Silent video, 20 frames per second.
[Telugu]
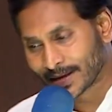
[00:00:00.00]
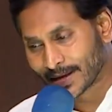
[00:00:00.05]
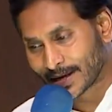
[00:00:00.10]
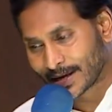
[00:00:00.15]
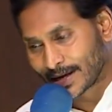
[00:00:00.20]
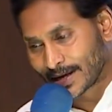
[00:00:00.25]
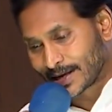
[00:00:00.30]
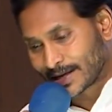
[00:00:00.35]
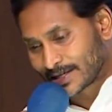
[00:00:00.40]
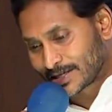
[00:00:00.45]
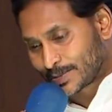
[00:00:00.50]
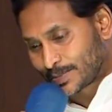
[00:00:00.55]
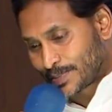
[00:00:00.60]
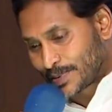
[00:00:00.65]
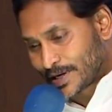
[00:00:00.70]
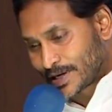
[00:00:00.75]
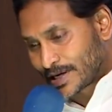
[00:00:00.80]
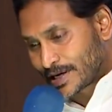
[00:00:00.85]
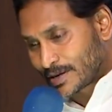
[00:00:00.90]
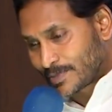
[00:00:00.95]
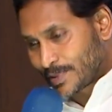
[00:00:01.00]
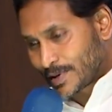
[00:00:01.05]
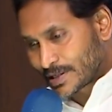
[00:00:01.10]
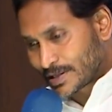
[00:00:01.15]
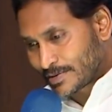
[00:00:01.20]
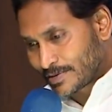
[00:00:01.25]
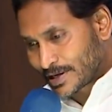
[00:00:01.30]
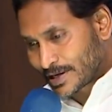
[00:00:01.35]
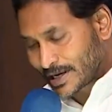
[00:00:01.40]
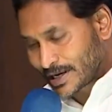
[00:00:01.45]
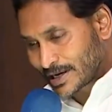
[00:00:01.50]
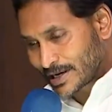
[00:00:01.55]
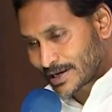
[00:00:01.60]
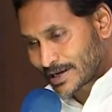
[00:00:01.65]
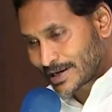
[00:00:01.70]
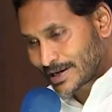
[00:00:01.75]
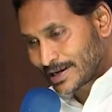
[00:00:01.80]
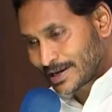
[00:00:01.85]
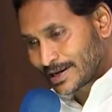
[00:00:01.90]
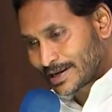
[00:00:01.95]
ఏకంగా స్పీకర్ పదవికి
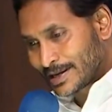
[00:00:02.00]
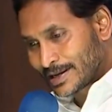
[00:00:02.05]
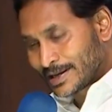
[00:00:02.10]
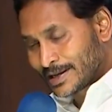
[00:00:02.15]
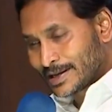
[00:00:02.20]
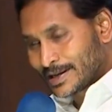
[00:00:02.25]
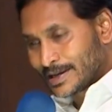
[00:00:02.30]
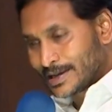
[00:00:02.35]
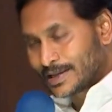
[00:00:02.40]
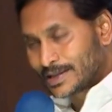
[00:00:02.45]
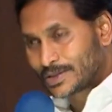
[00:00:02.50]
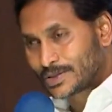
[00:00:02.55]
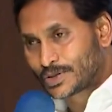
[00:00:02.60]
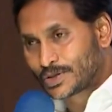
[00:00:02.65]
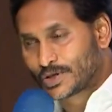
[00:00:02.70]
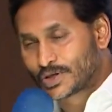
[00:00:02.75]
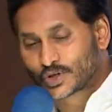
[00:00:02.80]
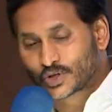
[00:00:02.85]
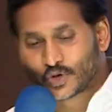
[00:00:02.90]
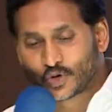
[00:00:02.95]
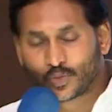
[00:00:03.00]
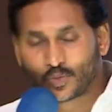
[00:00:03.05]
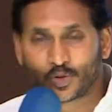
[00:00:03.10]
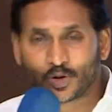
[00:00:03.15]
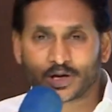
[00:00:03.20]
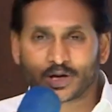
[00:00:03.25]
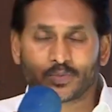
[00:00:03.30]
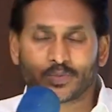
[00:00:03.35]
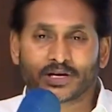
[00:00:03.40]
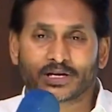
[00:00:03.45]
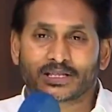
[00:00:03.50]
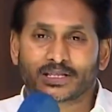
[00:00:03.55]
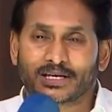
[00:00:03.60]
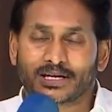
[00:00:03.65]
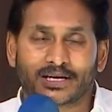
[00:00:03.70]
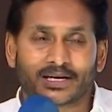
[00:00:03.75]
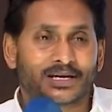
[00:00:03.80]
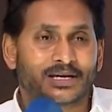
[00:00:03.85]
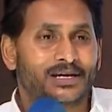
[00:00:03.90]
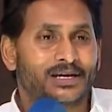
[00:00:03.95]
తీసుకోబోయే
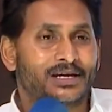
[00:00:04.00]
వ్యక్తి